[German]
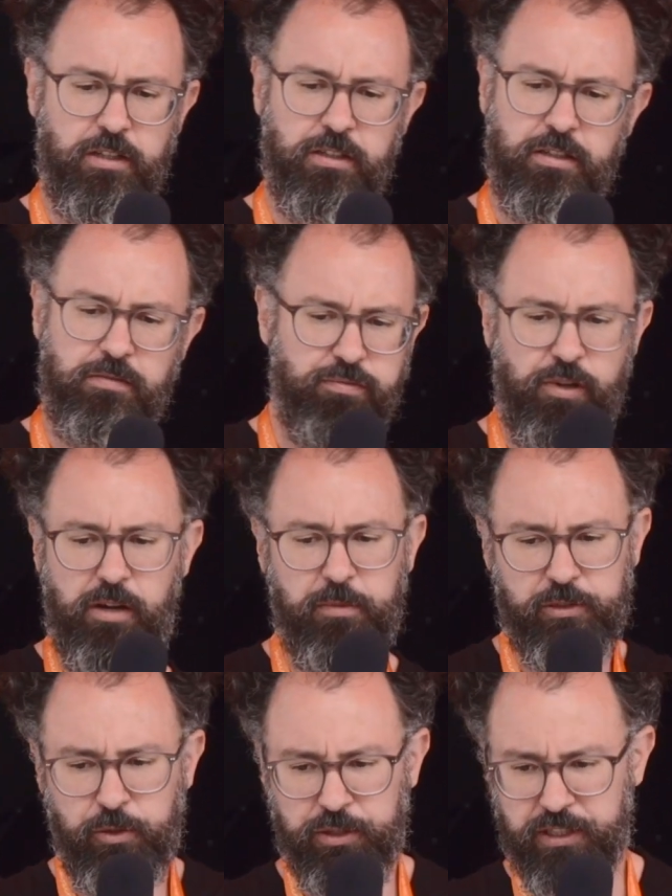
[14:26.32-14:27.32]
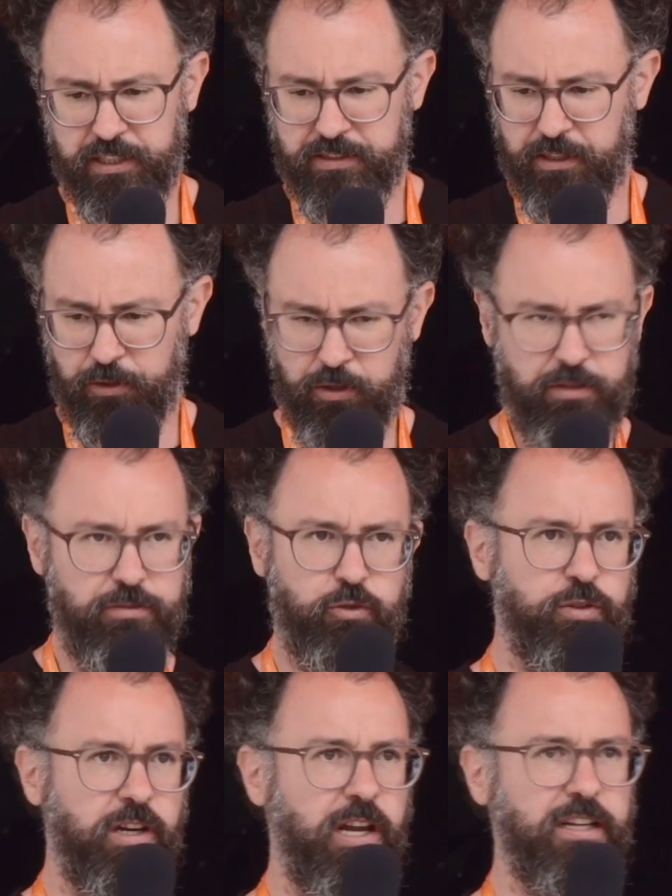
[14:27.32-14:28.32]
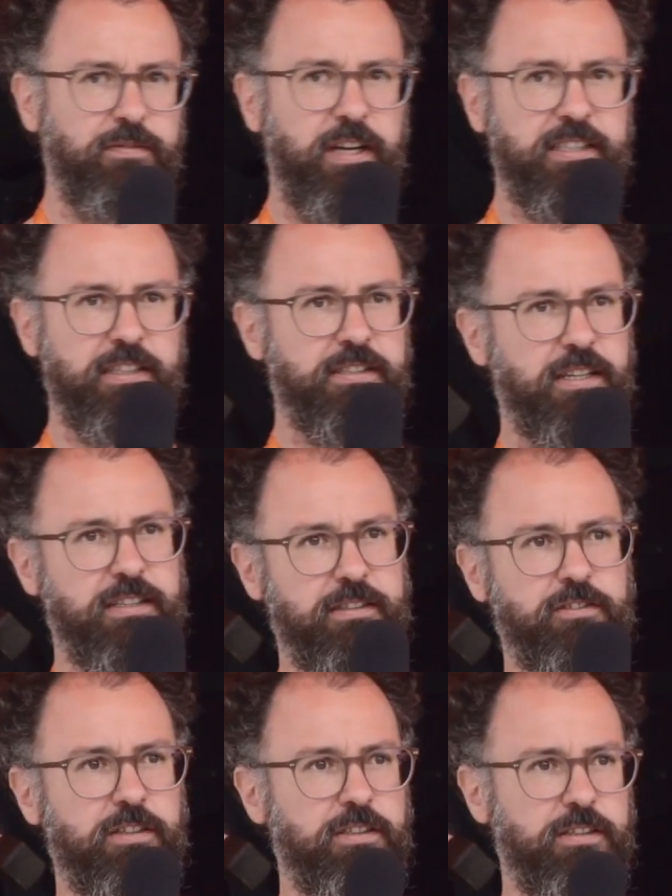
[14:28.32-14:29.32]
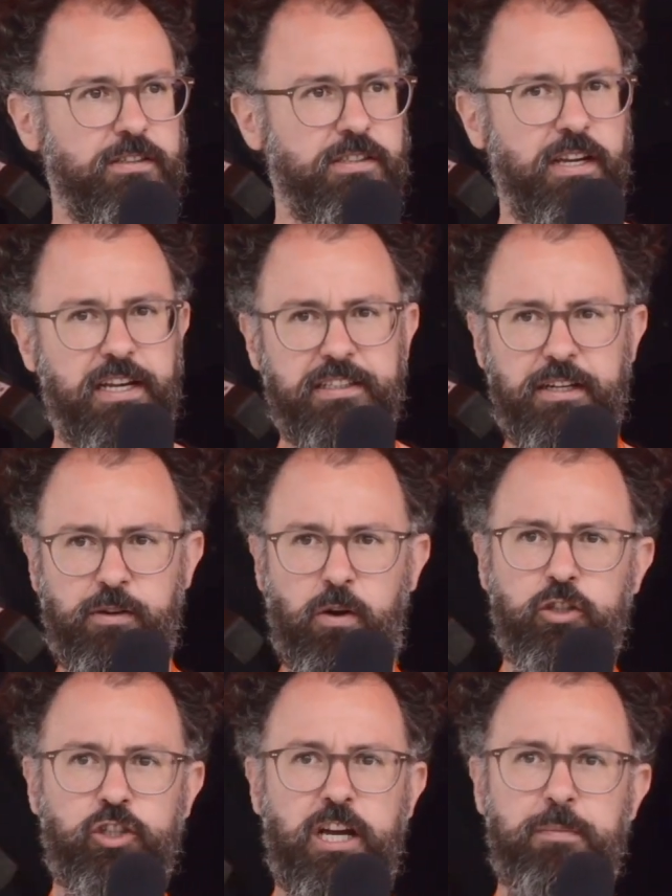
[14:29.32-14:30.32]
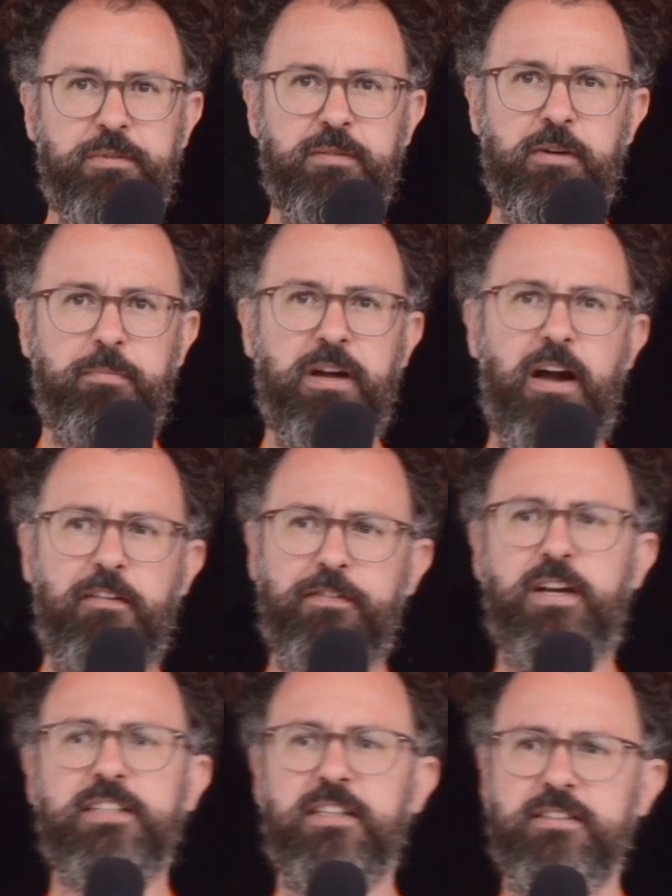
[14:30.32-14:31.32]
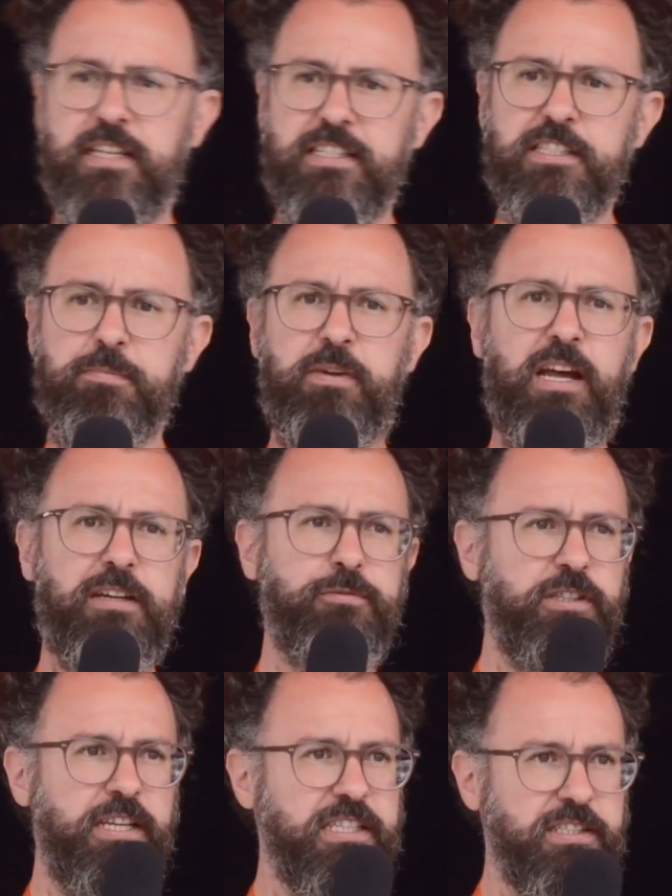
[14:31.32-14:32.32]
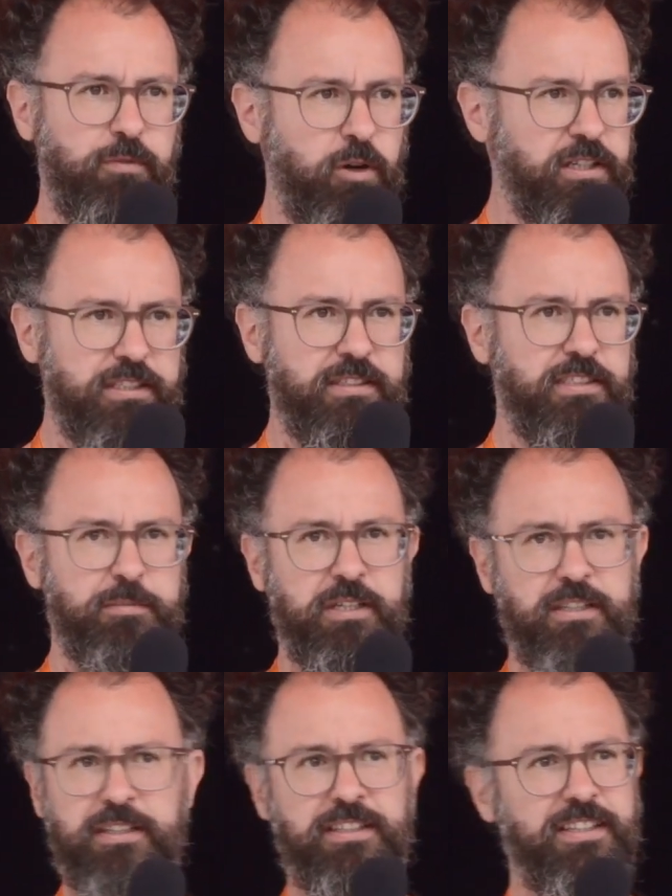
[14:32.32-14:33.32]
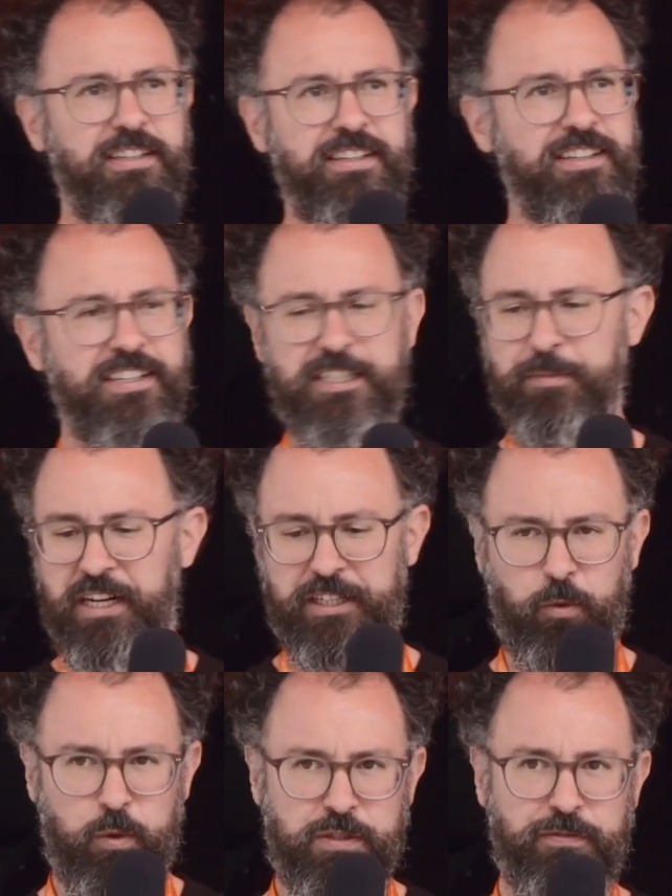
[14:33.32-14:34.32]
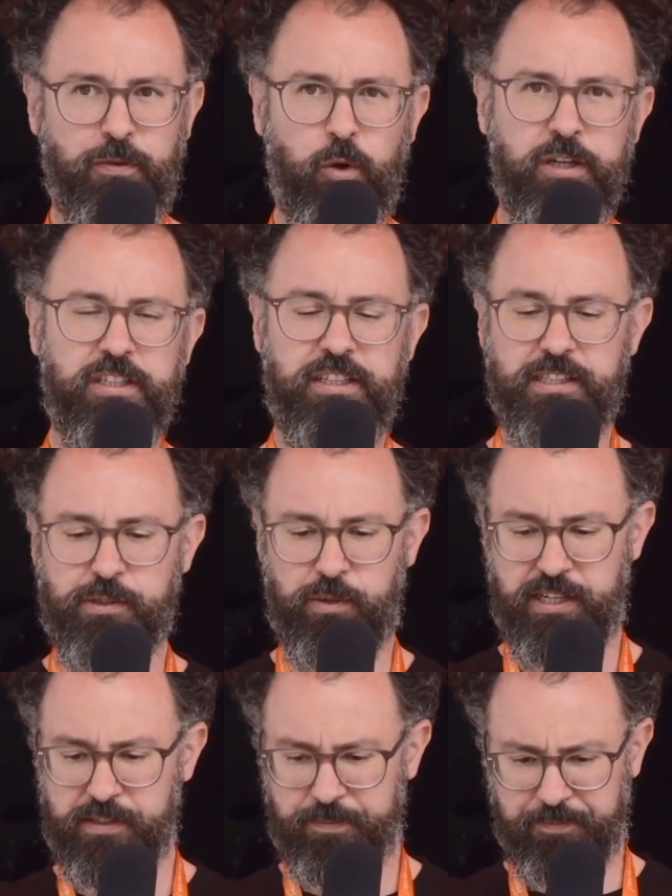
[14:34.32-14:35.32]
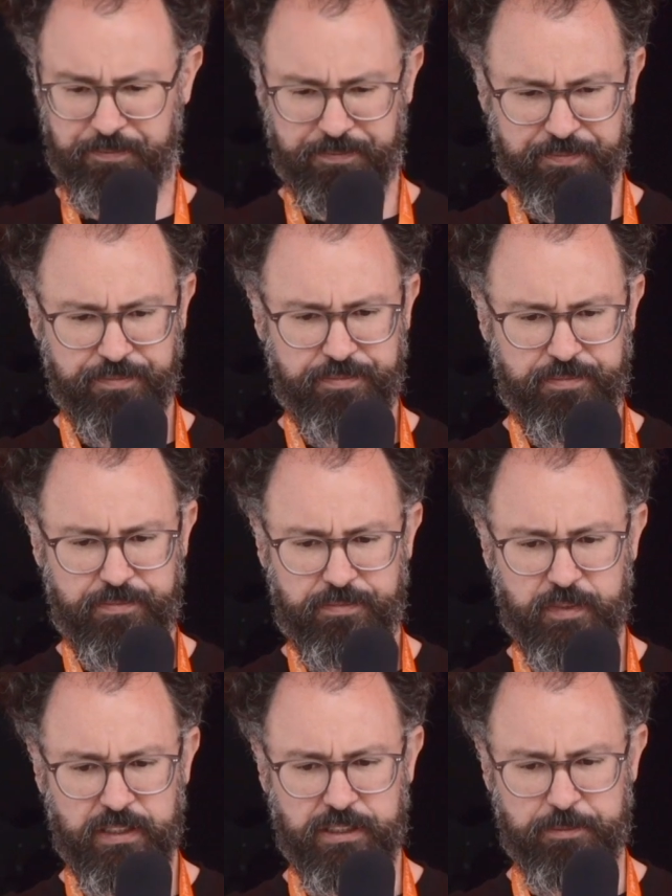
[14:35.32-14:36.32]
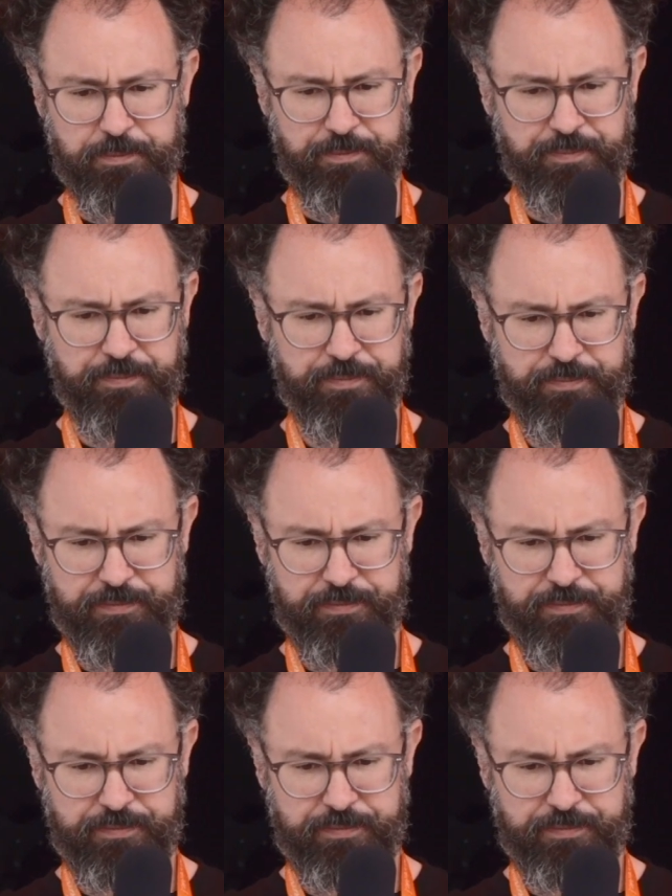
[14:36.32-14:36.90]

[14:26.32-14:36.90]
äh, ja, man könnte jetzt da noch stundenlang weitere Sachen äh, zeigen. Der Koch schreibt immer brav Freitags Essensplan für die nächste Woche, das ist immer, immer eine große Freude, den zu lesen. Ähm,